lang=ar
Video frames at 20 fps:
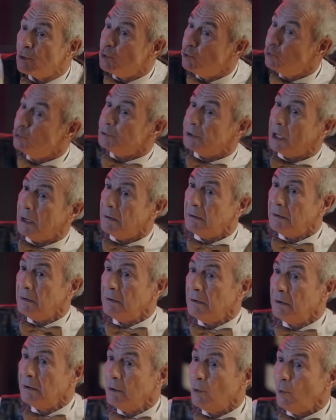موجوده
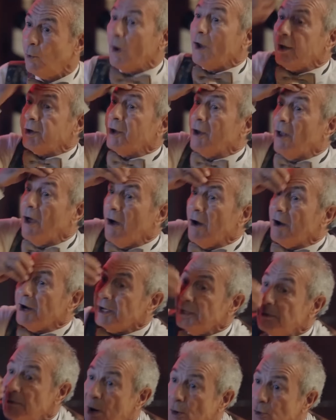والله
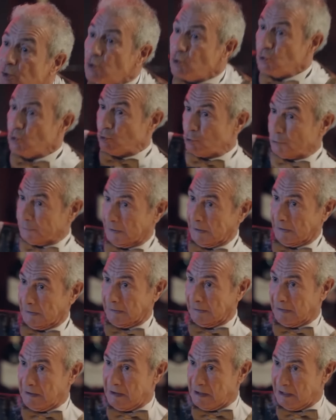موجوده
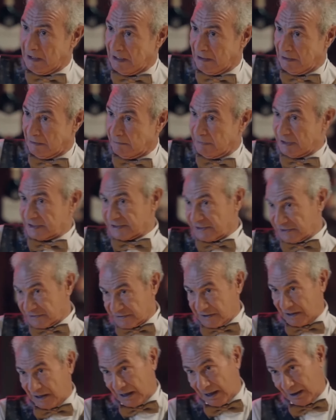بس
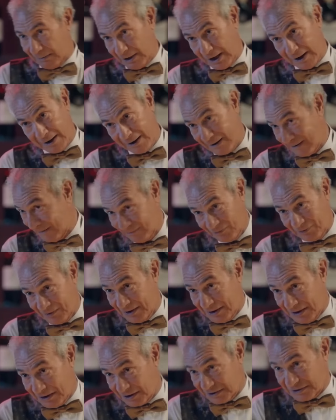الصحه بقى
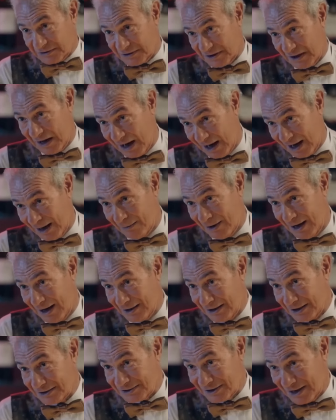الصحة بقى
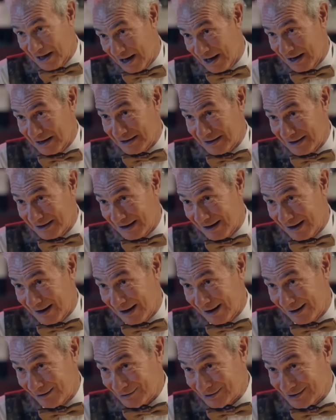نسياني
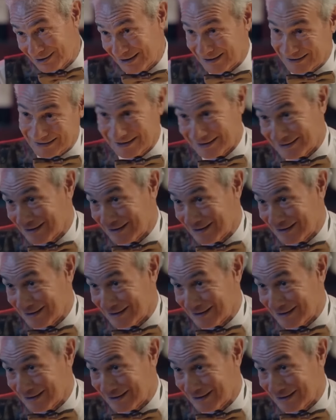يا أستاذة